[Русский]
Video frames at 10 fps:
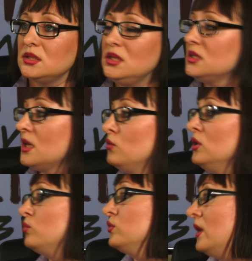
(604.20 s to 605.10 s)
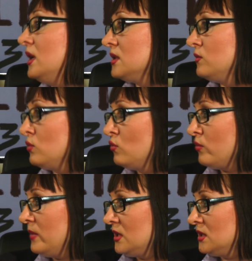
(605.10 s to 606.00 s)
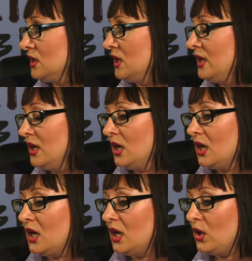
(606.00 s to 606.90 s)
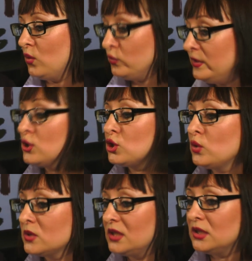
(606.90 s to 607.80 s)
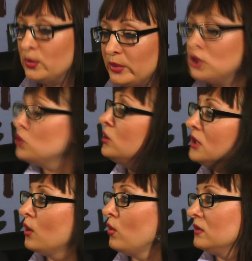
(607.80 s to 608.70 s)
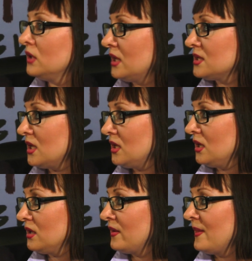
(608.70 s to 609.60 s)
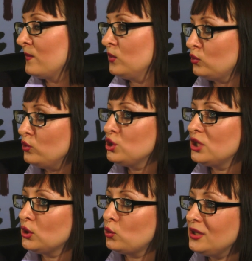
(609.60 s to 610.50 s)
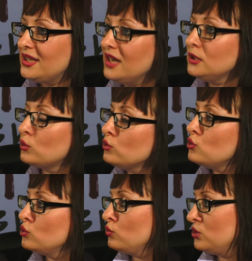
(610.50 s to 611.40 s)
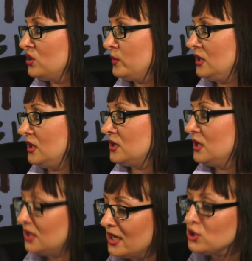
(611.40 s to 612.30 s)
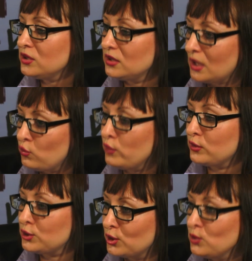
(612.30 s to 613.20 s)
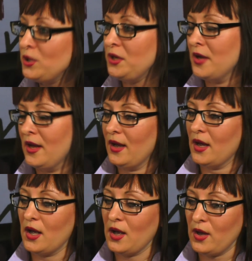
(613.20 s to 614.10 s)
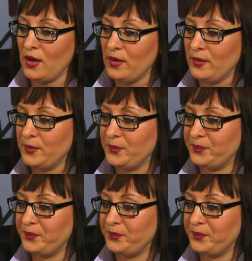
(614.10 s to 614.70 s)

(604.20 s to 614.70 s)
здесь, а ноги будут валяться в другом месте. А, он уверен, что он за это не понесет никакого наказания. Вот хочется это хоть как-то, хоть чуть-чуть изменить. И даже такой вот ценой, а,